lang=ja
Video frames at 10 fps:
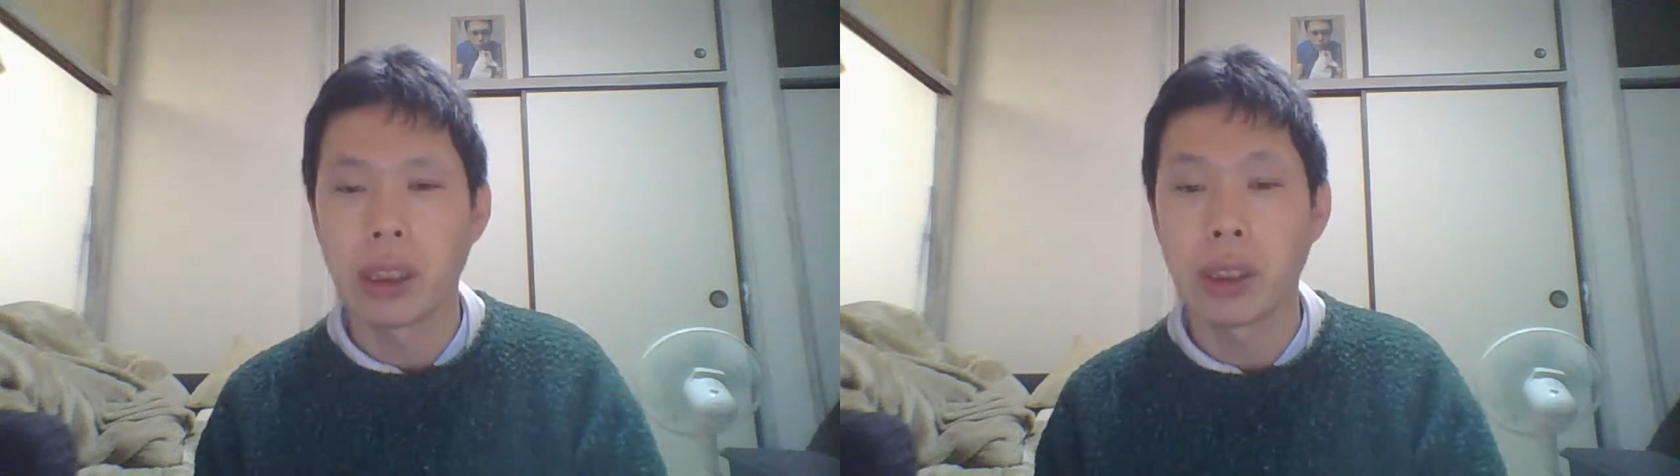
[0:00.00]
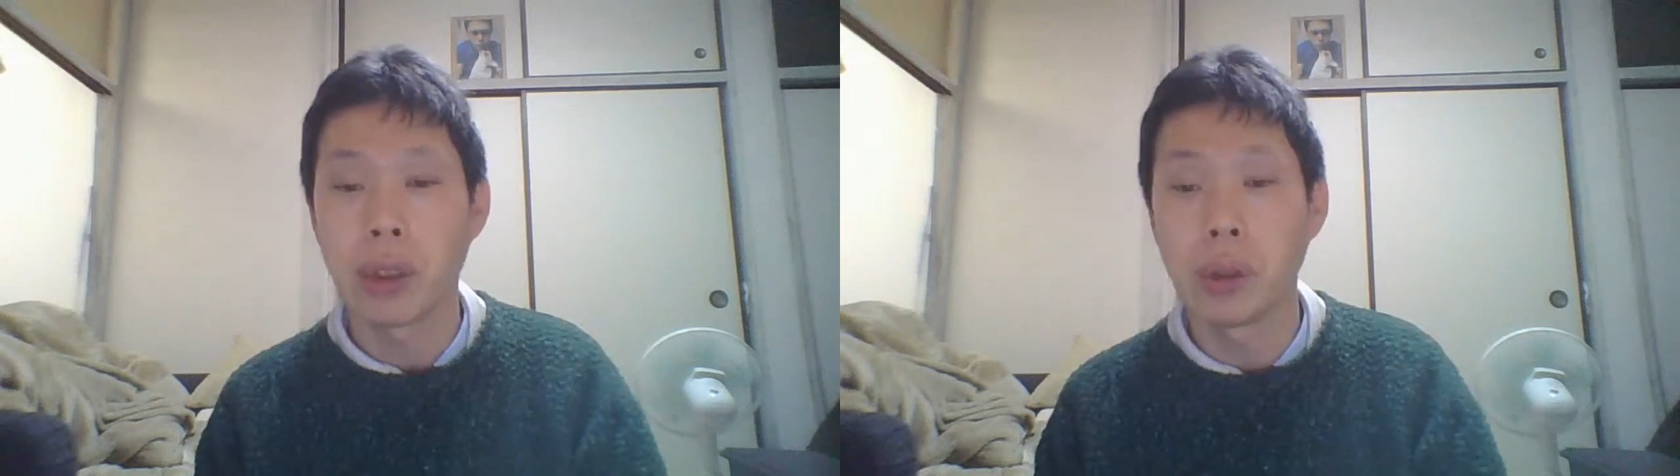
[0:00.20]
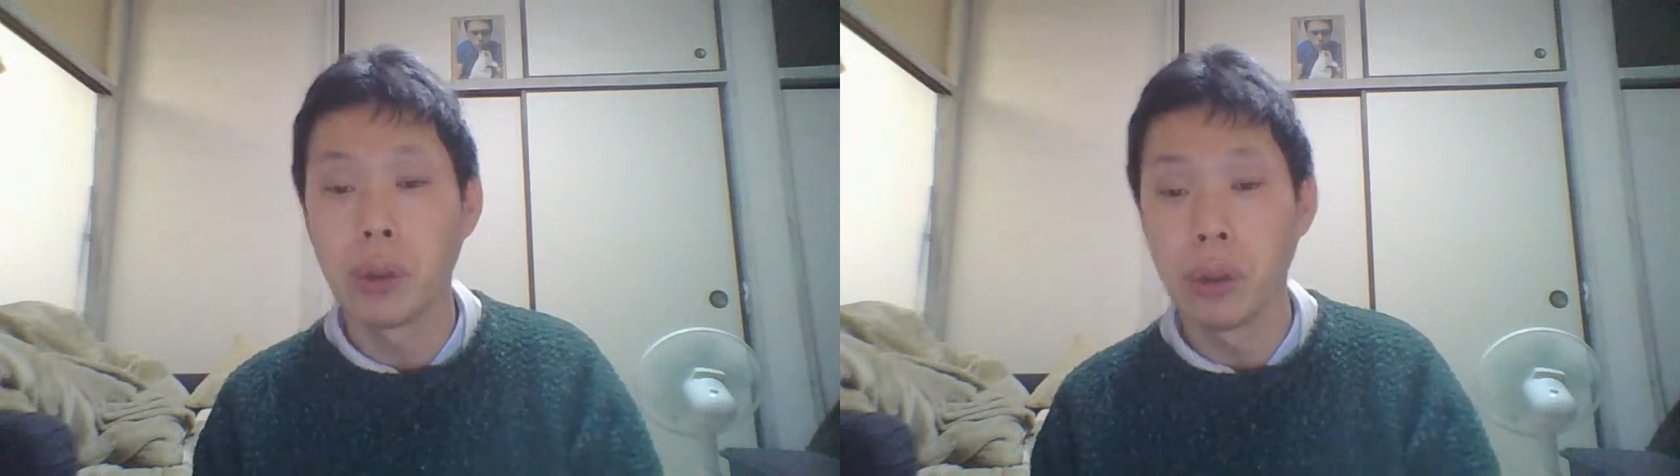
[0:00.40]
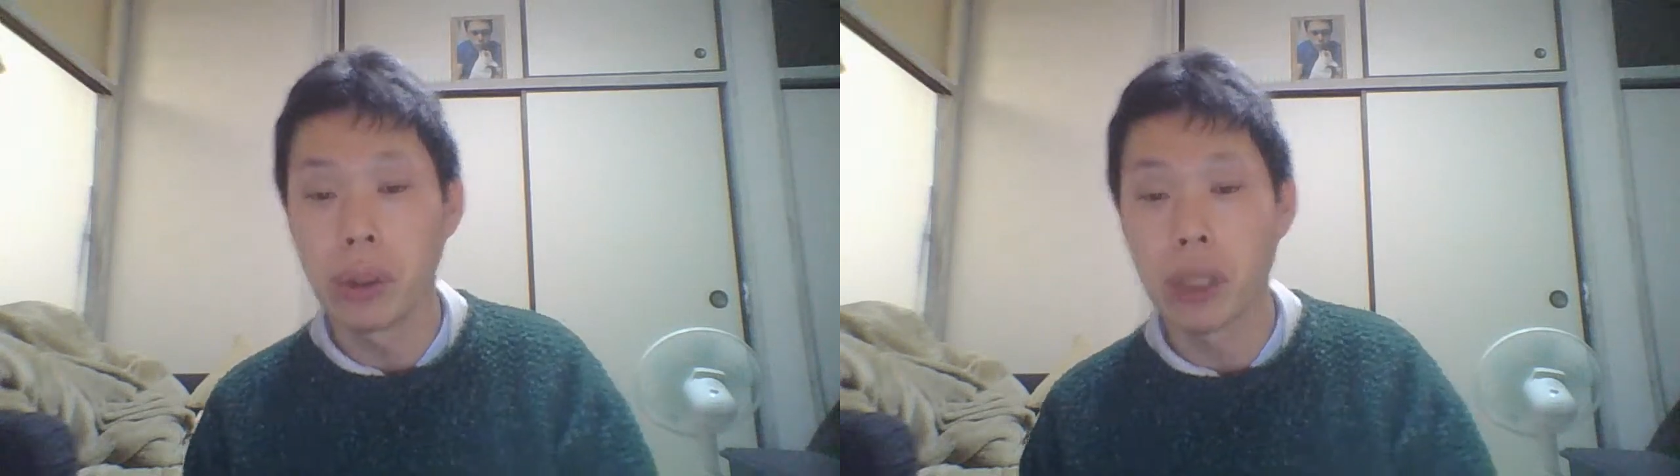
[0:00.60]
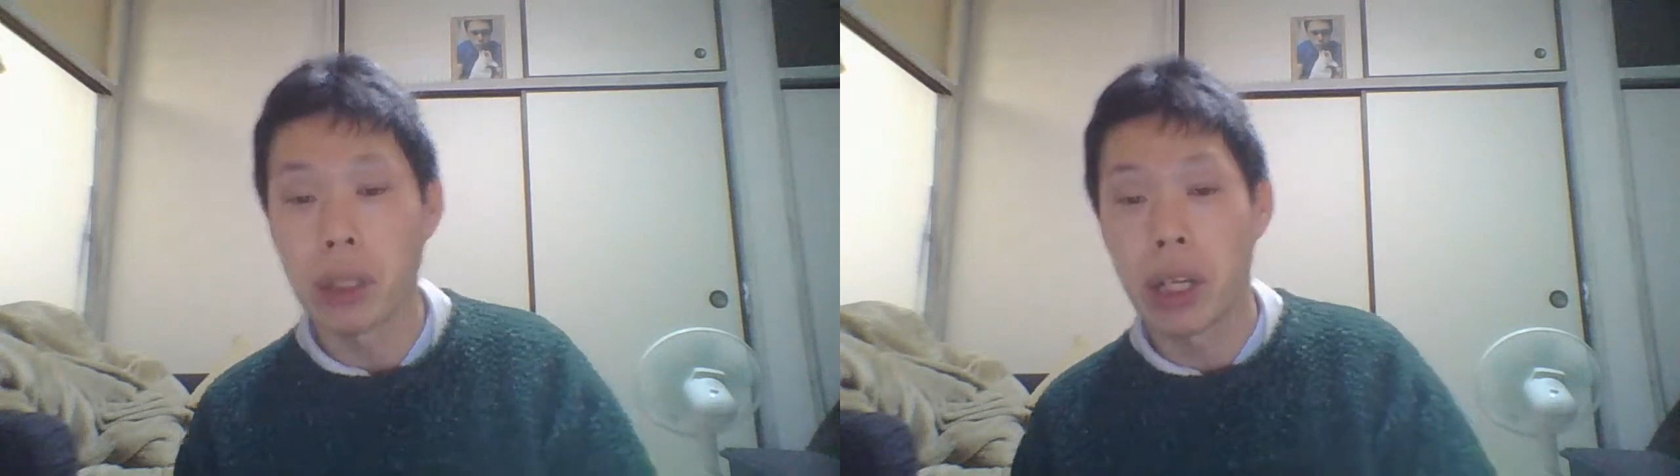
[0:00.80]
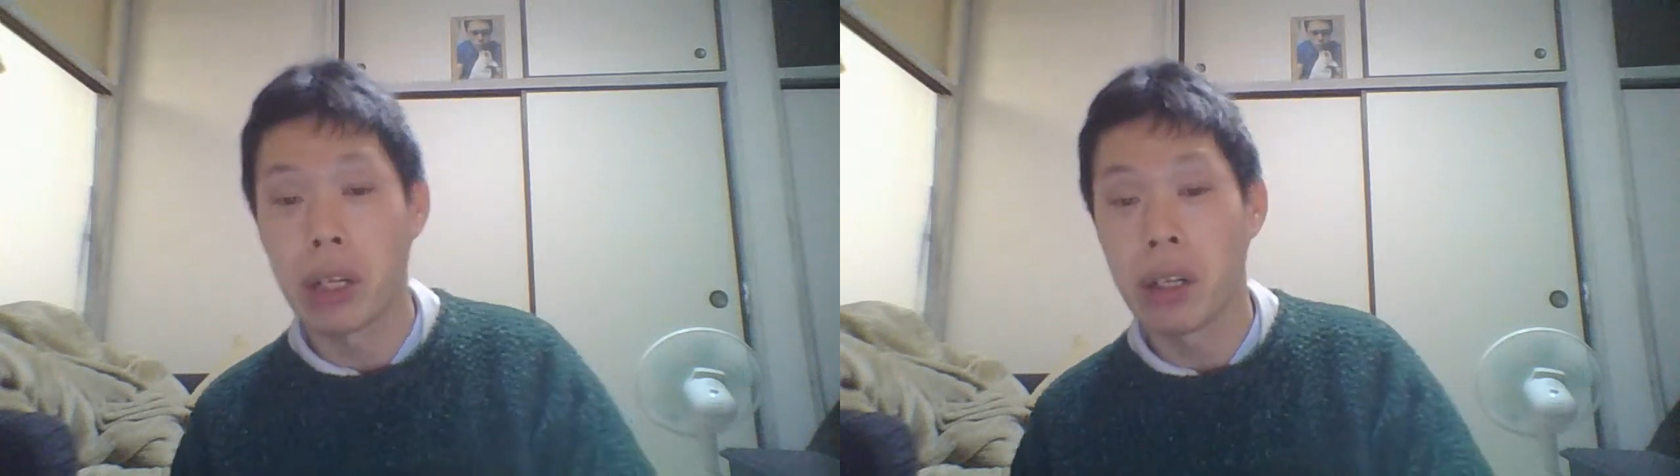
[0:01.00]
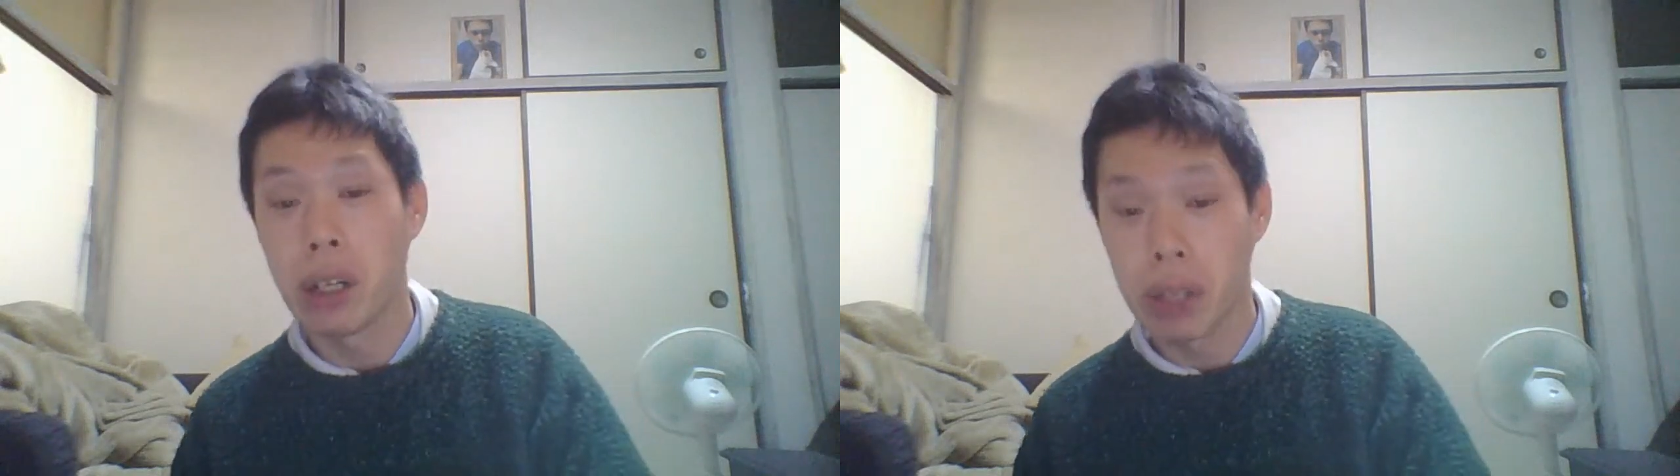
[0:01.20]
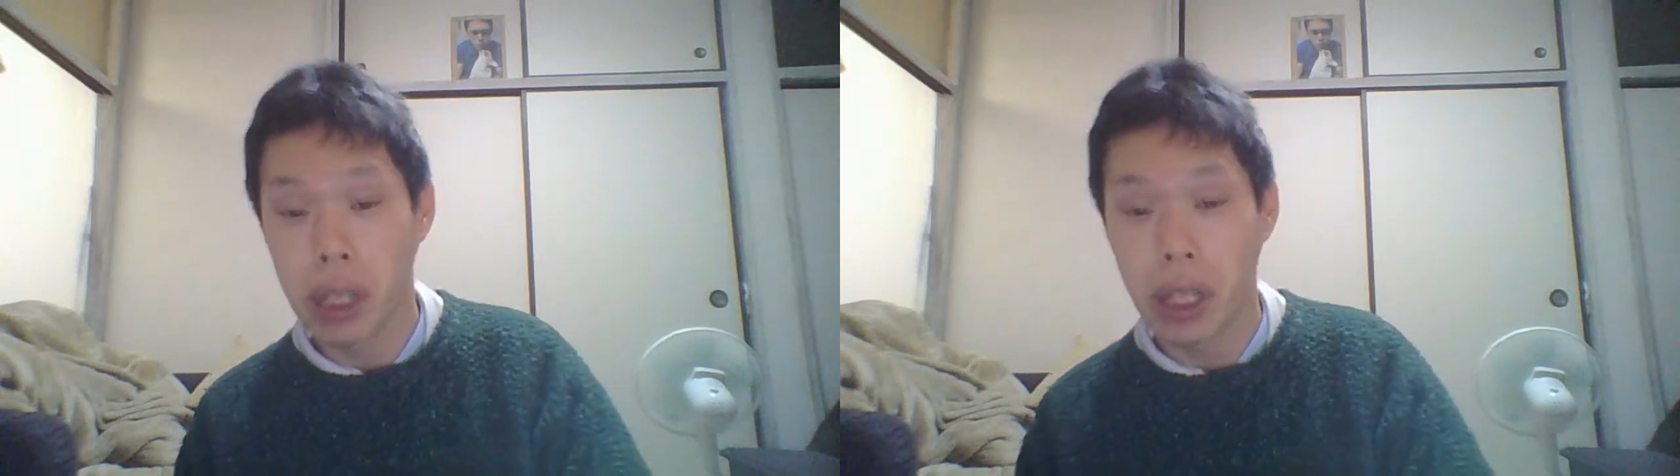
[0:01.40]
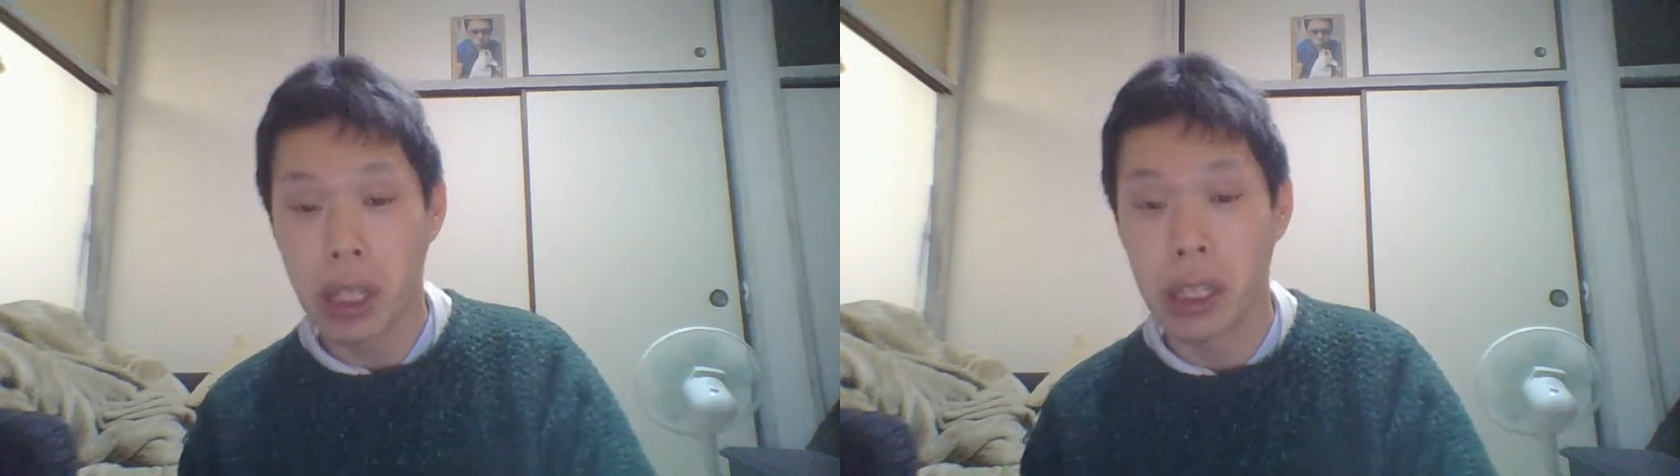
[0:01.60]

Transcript: じゃあ中央都市間の LLA